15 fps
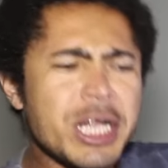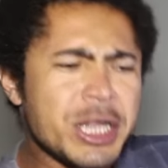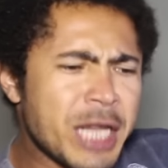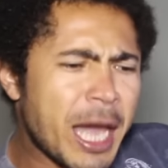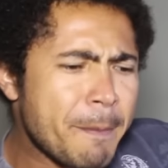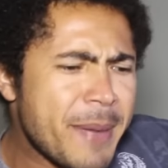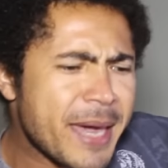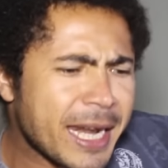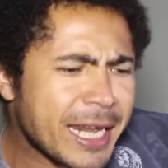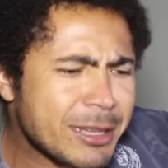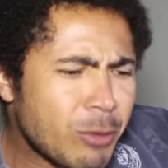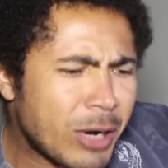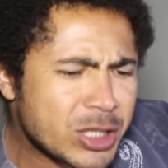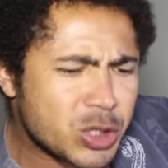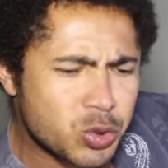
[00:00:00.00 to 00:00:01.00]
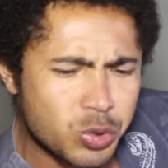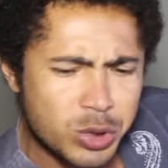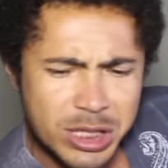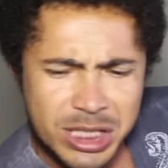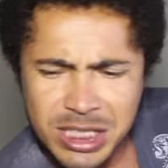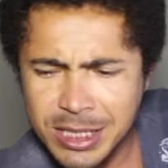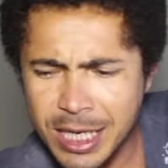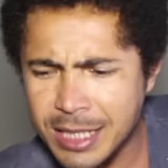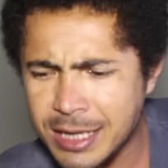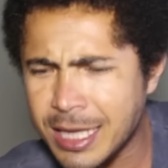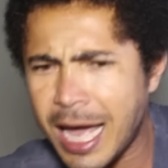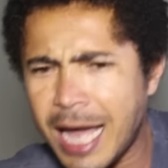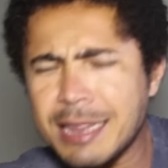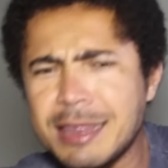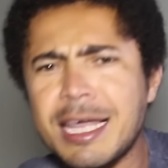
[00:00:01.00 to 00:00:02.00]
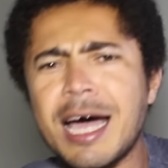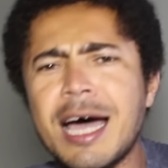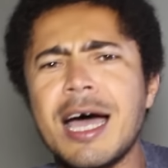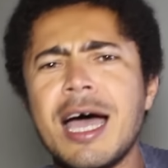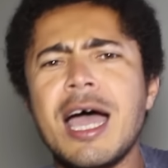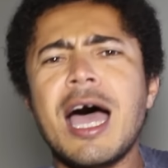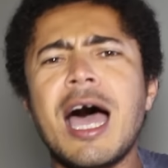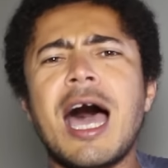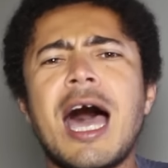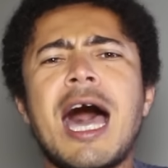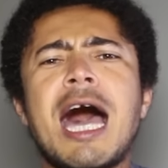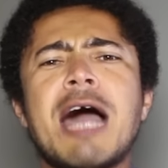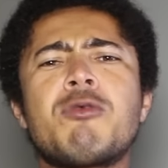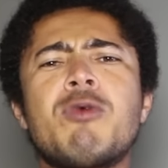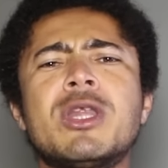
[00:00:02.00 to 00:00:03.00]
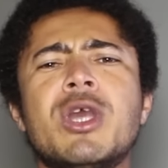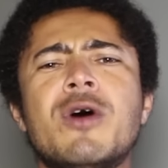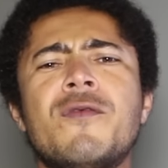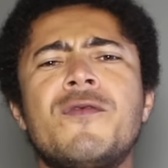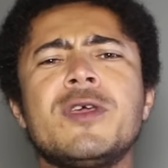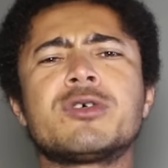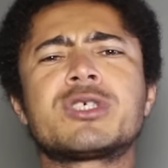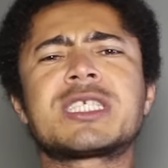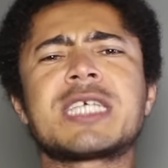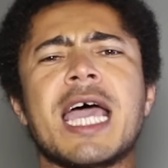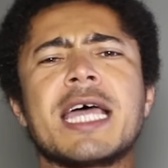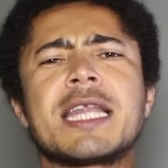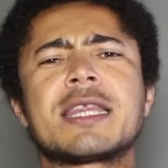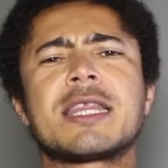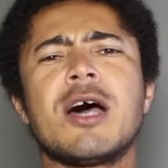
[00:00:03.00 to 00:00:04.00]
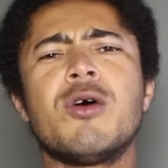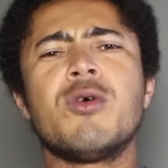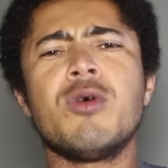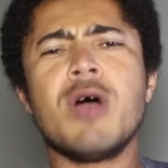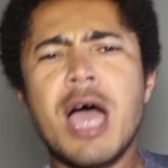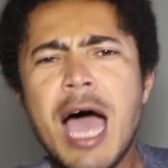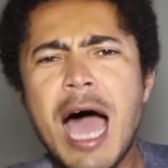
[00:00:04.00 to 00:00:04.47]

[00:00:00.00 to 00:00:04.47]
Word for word: Na beira do açude, sem nada, a água não via o sertão.